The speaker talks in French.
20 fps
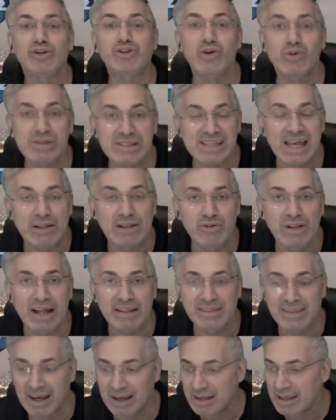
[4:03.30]
ton salut
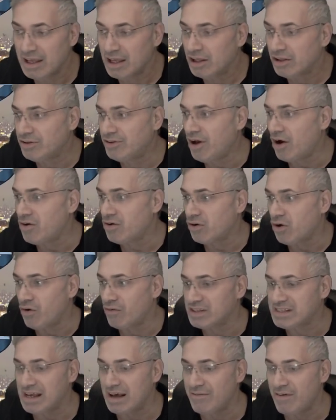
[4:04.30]
là-dedans. Donc, on
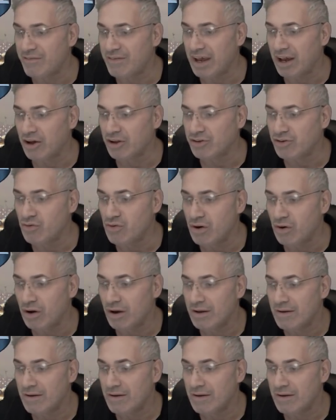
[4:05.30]
s'en va faire un tour